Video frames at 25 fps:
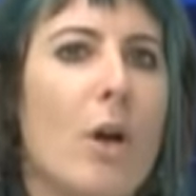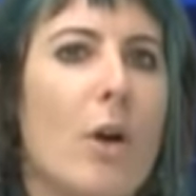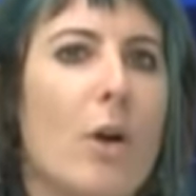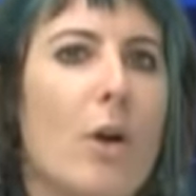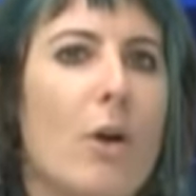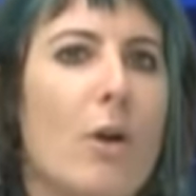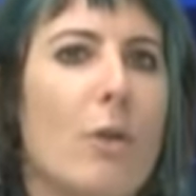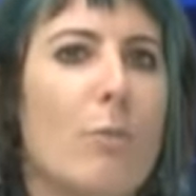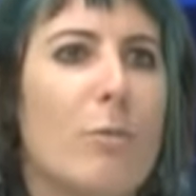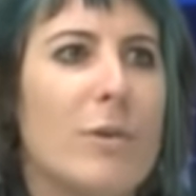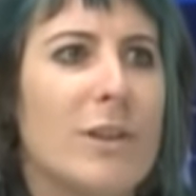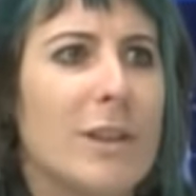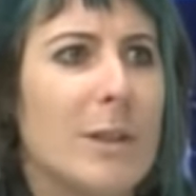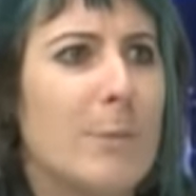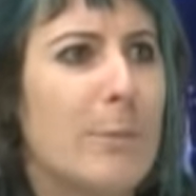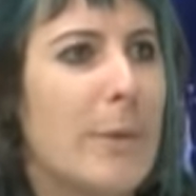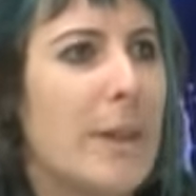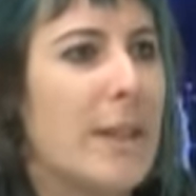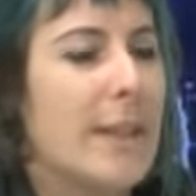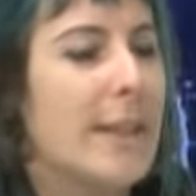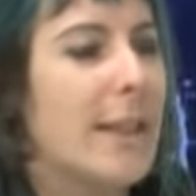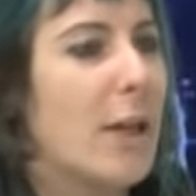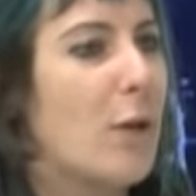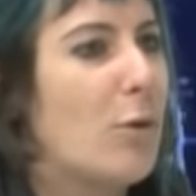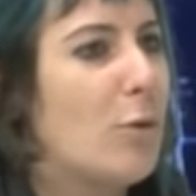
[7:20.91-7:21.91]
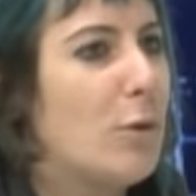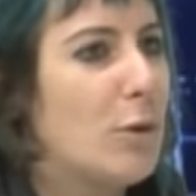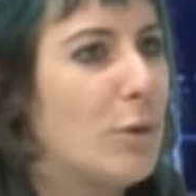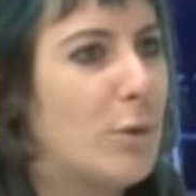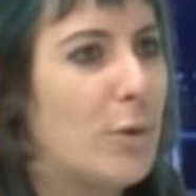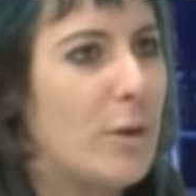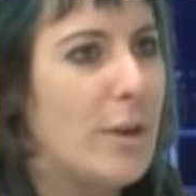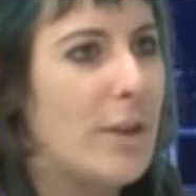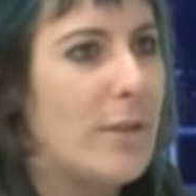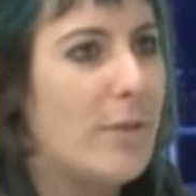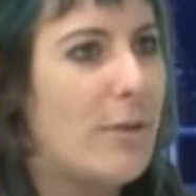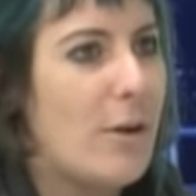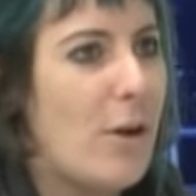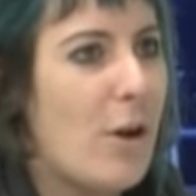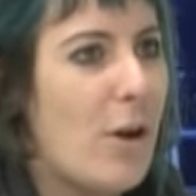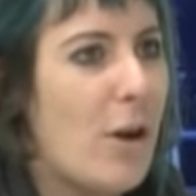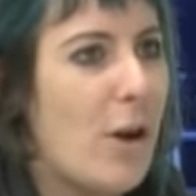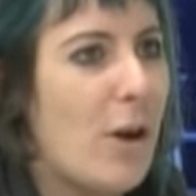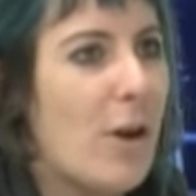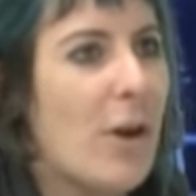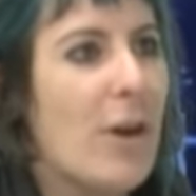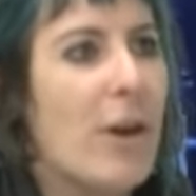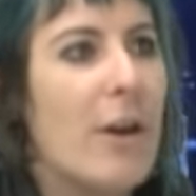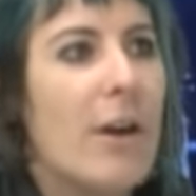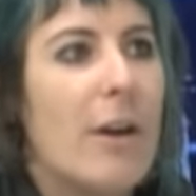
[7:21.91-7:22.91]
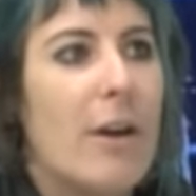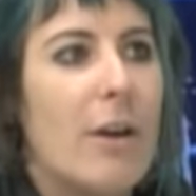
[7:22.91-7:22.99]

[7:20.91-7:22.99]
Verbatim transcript: euh, moi j'aime pas les carreaux, je veux des fleurs.